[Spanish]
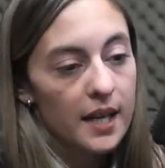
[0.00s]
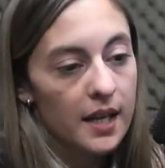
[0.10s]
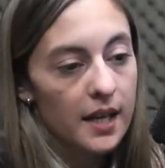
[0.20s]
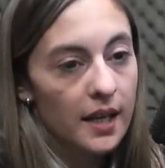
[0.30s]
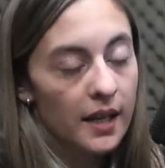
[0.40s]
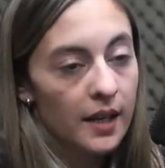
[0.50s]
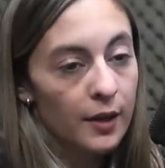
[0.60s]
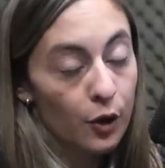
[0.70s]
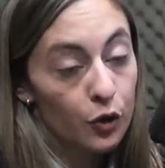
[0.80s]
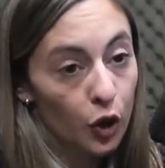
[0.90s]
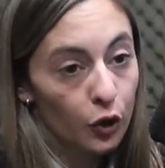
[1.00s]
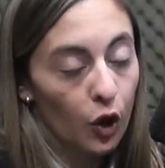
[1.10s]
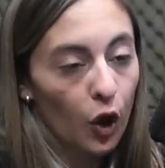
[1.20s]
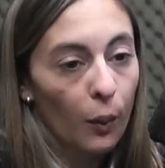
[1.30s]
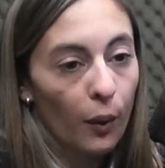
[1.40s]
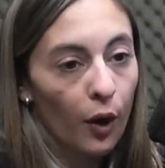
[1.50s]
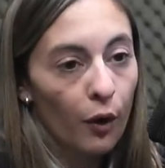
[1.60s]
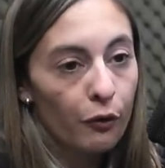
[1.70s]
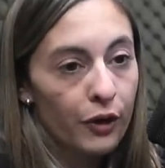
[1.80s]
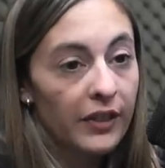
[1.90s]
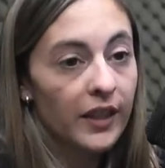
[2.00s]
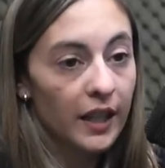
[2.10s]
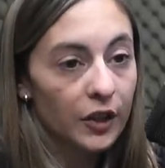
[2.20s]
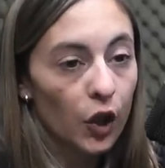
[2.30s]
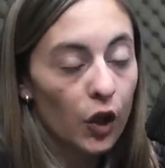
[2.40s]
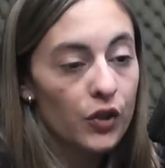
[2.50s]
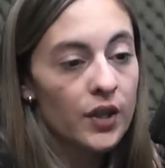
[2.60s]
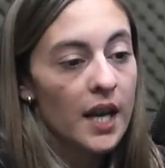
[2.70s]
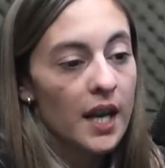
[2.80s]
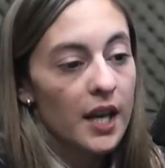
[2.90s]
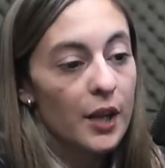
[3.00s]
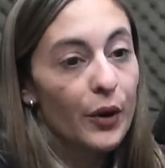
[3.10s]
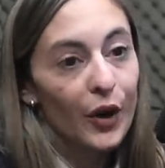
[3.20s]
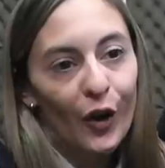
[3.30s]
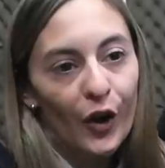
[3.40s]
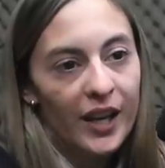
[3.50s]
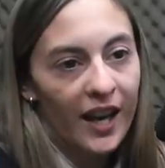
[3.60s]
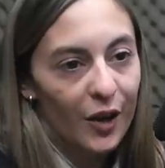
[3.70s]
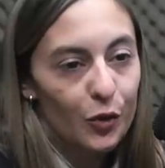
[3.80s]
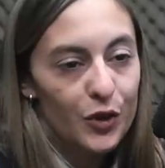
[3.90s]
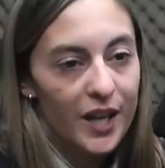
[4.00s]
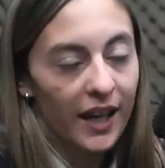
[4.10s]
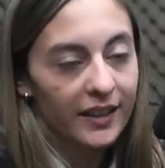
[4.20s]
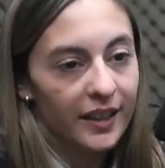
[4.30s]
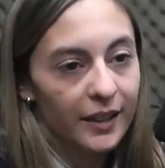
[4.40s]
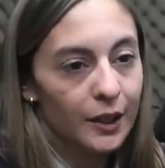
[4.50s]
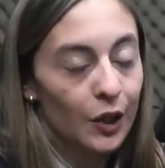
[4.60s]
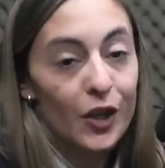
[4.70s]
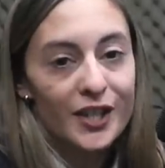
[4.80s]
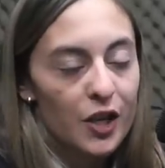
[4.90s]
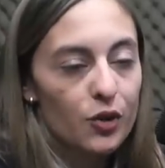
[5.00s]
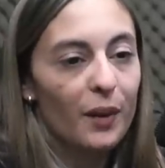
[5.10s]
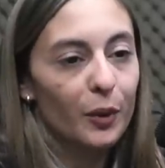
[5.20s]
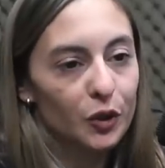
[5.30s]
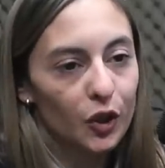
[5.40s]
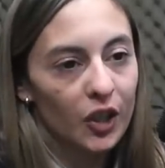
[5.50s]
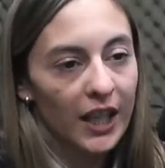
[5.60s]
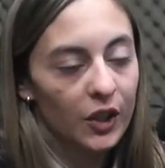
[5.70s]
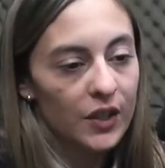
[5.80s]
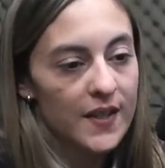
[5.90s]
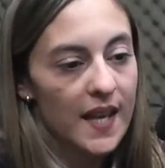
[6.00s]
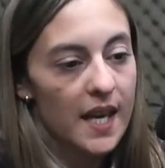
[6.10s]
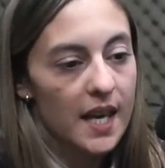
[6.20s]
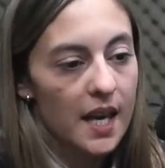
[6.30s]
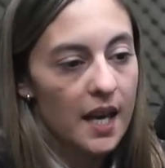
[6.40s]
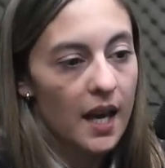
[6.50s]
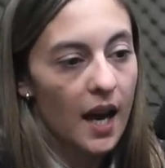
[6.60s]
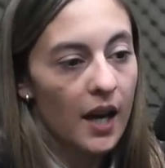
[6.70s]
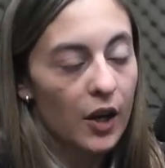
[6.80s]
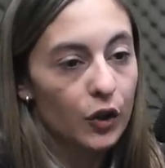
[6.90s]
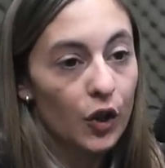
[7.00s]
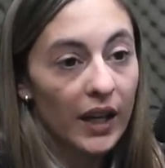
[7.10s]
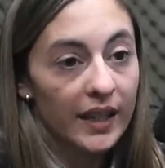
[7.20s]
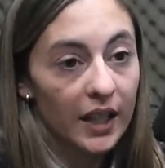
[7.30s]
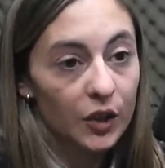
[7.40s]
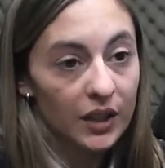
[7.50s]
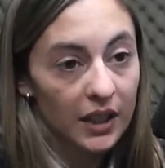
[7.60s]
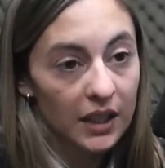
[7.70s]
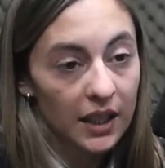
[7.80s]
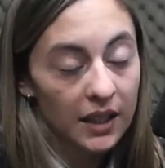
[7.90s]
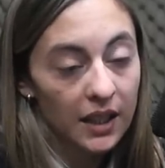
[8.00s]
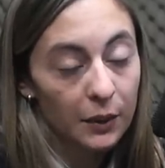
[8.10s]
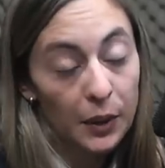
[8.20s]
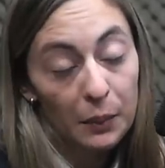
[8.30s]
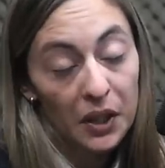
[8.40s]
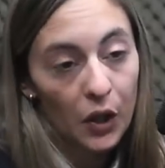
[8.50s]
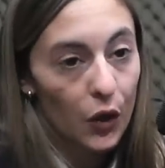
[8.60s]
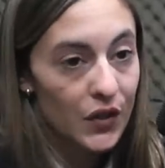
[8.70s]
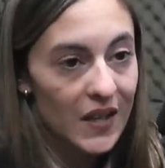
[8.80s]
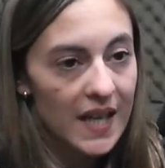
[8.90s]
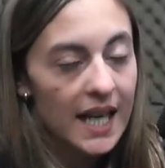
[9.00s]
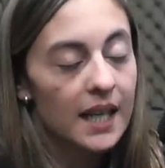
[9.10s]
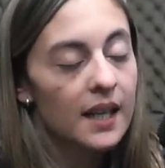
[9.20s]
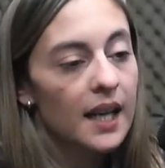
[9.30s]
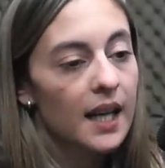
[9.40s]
y, eh, nosotros como Frente de Todos. Y bueno, hoy anunciaste, nos desayunamos toda la noticia de que hay otro candidato intendente, bienvenido sea.